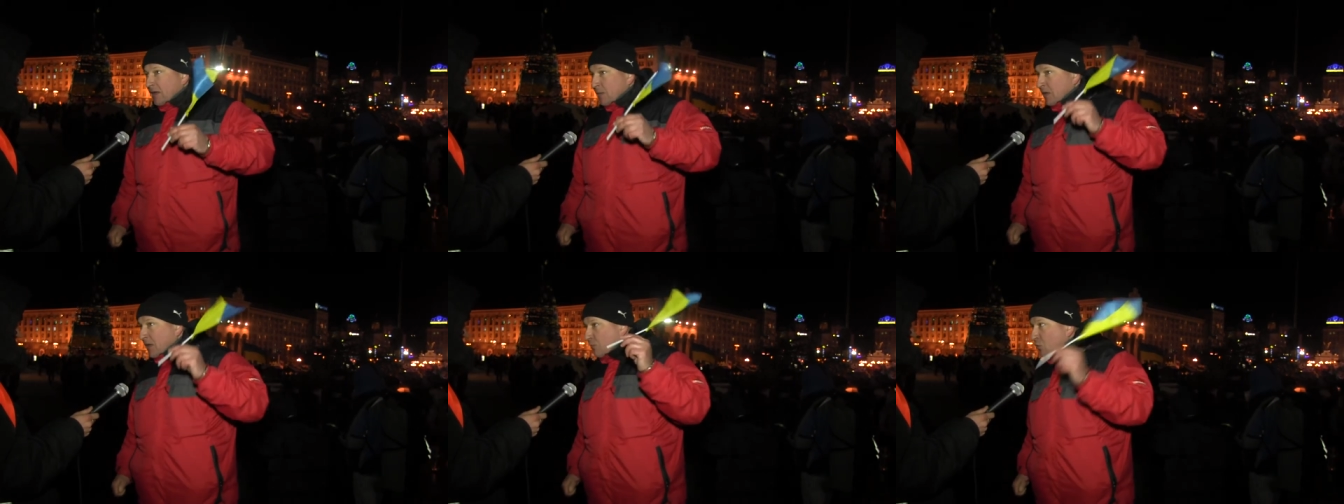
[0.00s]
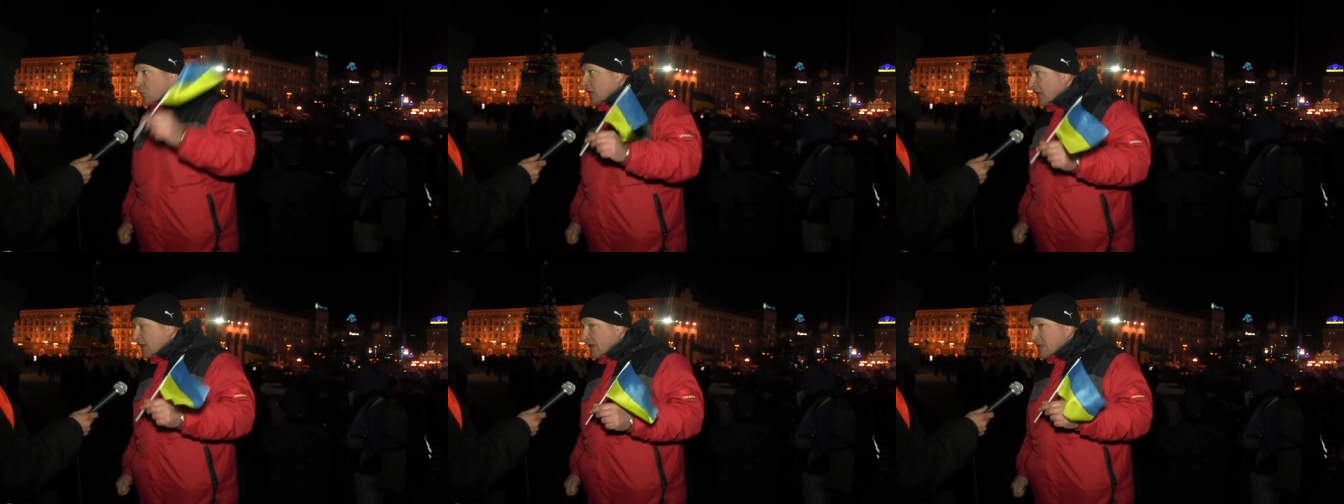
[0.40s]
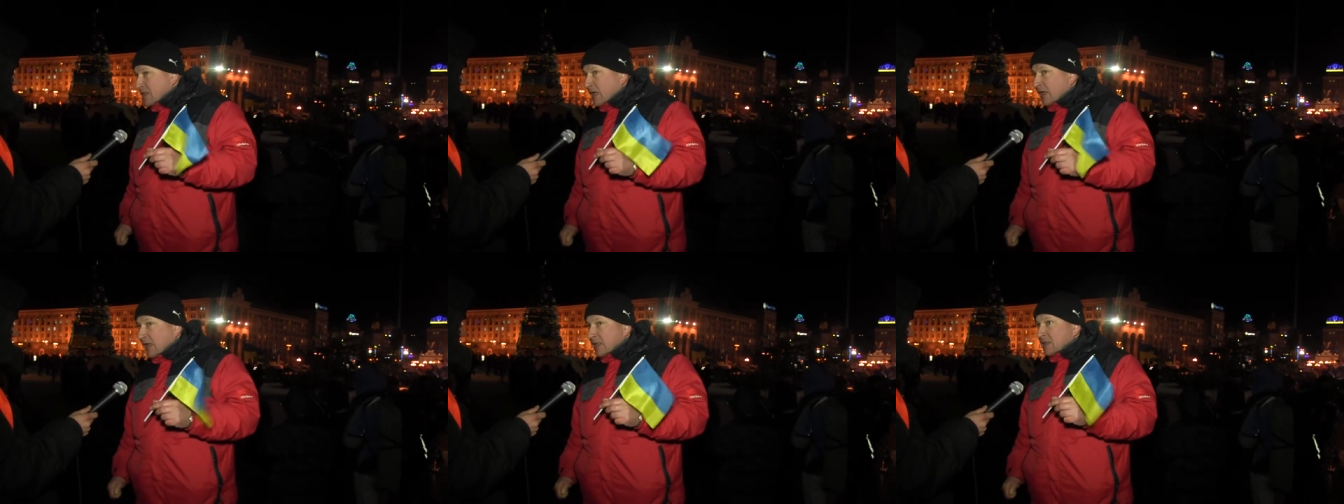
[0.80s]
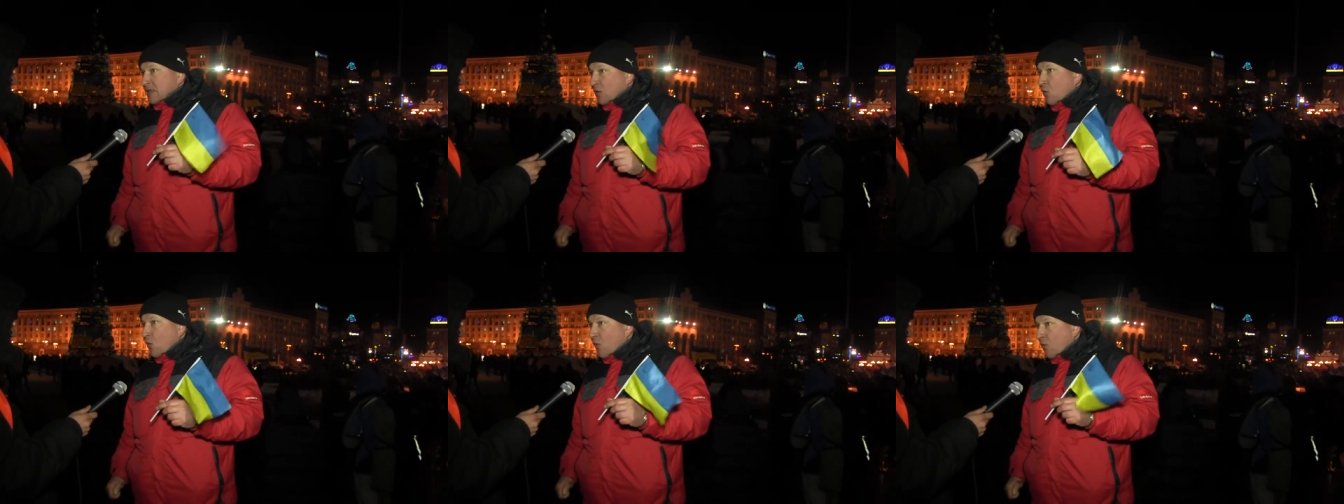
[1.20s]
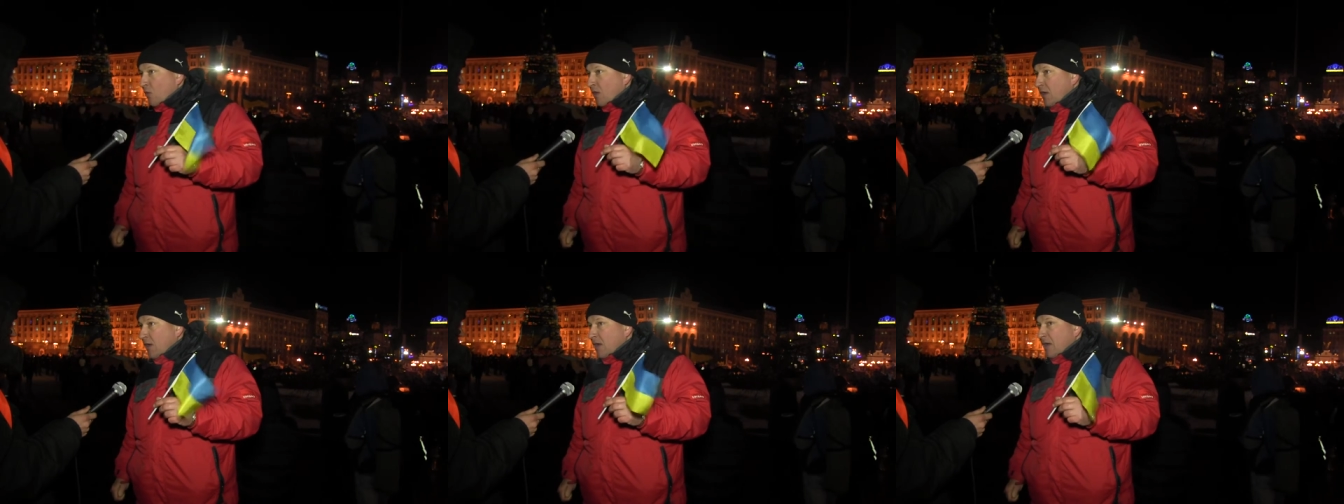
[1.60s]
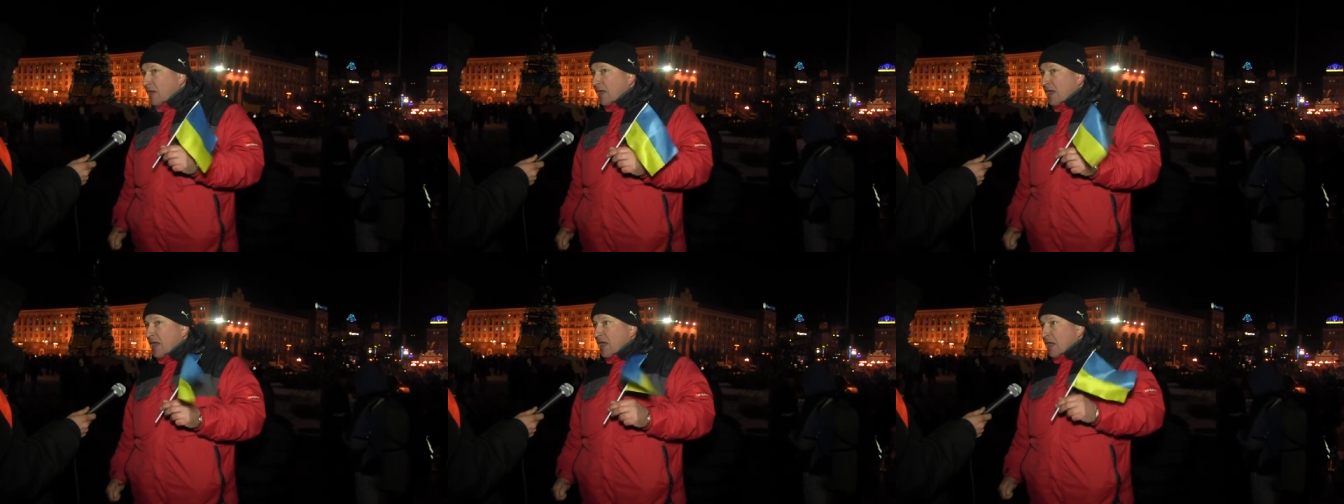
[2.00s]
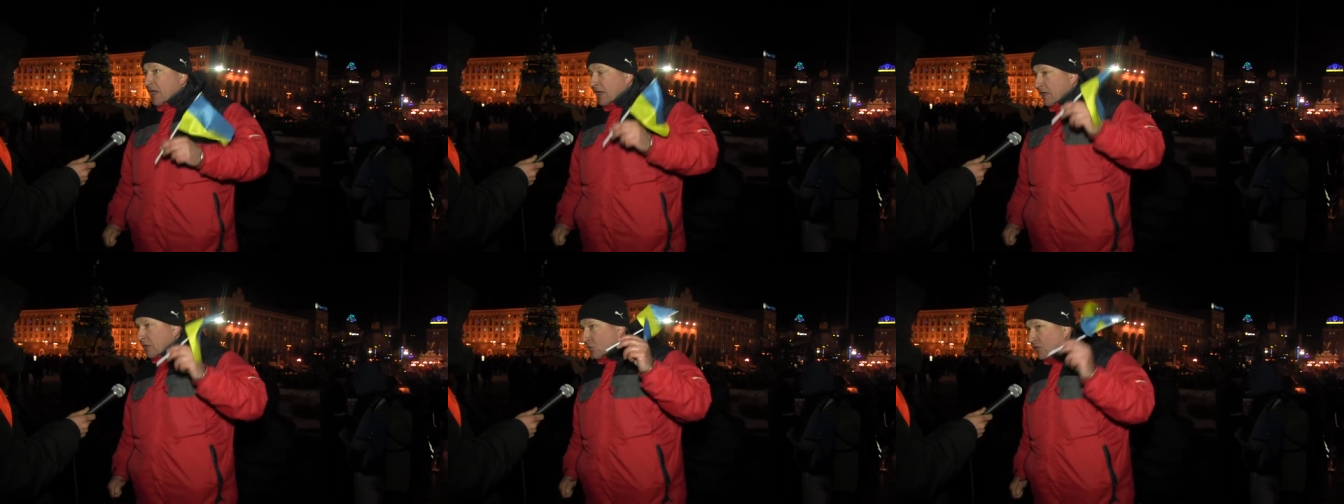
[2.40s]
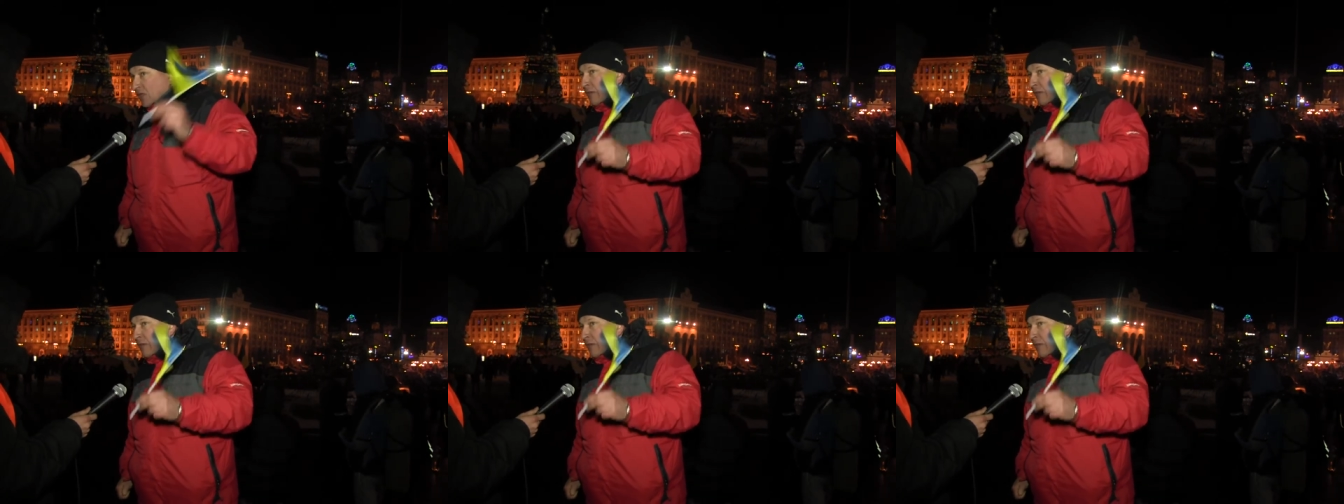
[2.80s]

Работает несколько цехов. Но